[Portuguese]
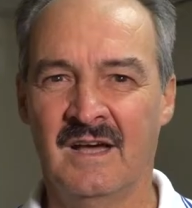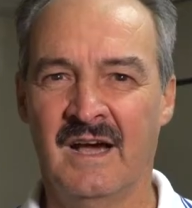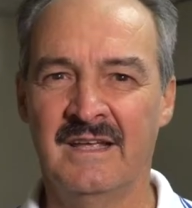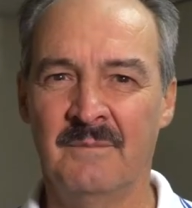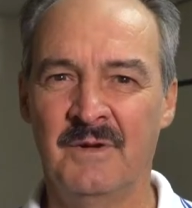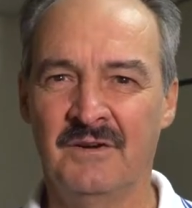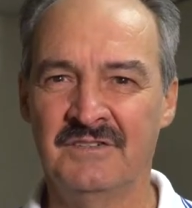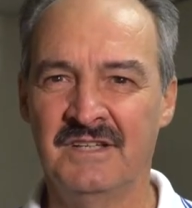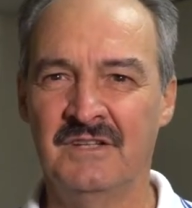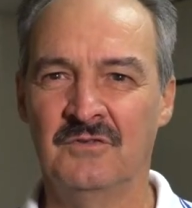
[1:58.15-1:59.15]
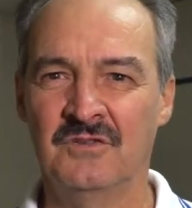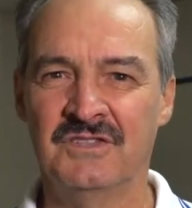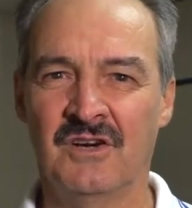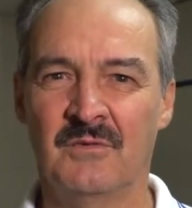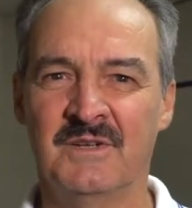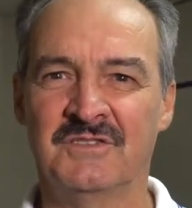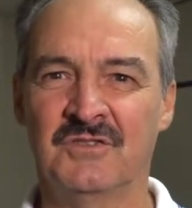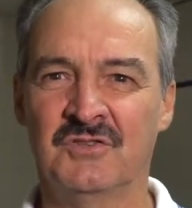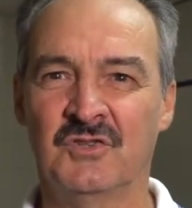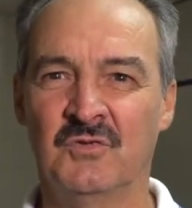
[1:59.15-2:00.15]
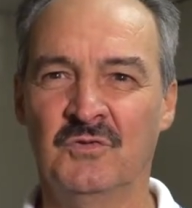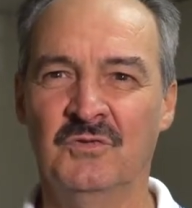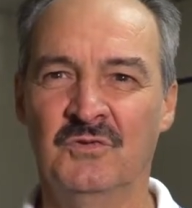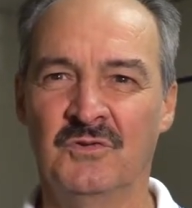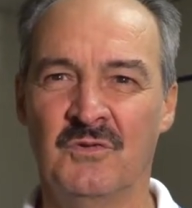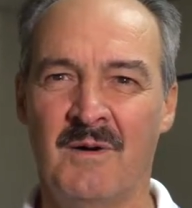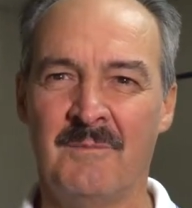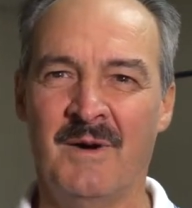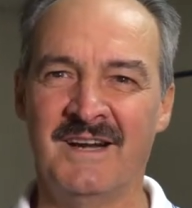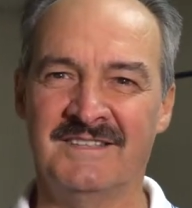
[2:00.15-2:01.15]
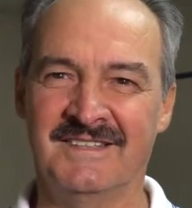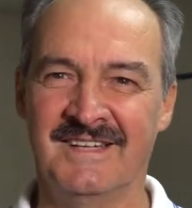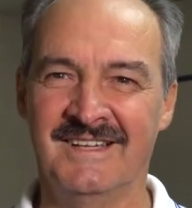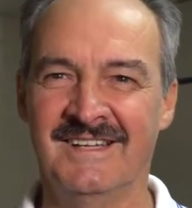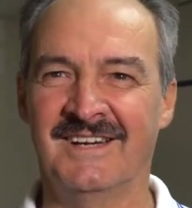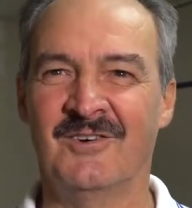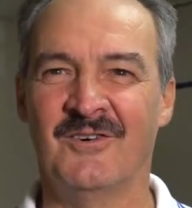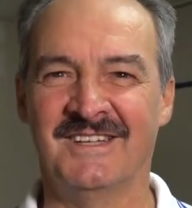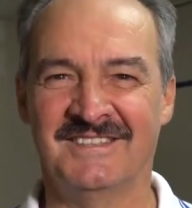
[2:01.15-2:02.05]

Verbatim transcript: Aí a Perozinho Indústria começou junto com a parceria com a